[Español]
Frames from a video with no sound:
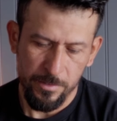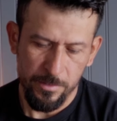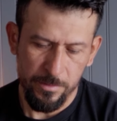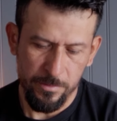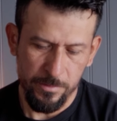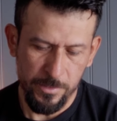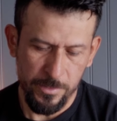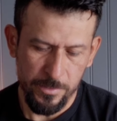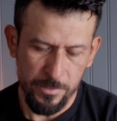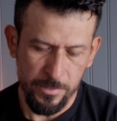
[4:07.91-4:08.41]

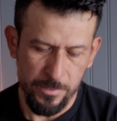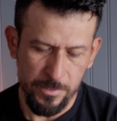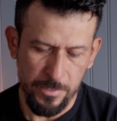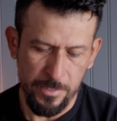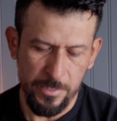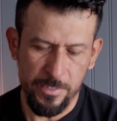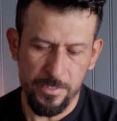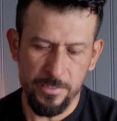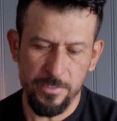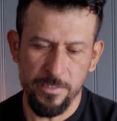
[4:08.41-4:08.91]
no sé si se
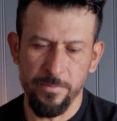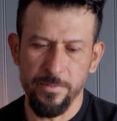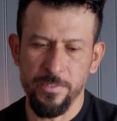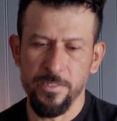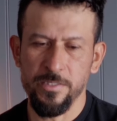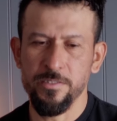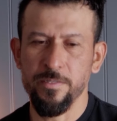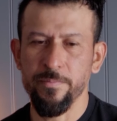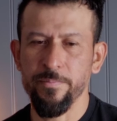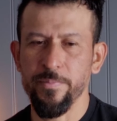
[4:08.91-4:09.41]
alcanza a ver,
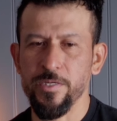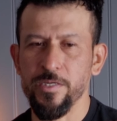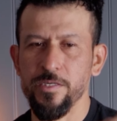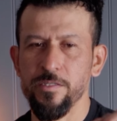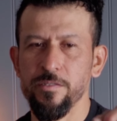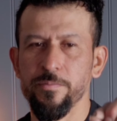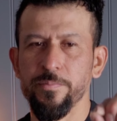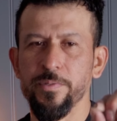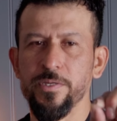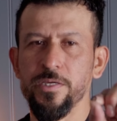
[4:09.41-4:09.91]
este
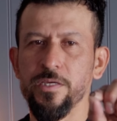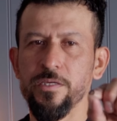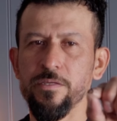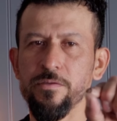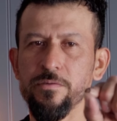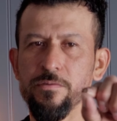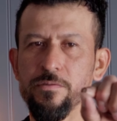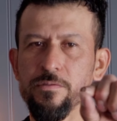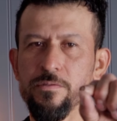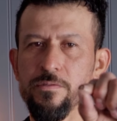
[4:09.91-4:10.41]
empaquito
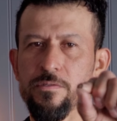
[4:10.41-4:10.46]
pequeño.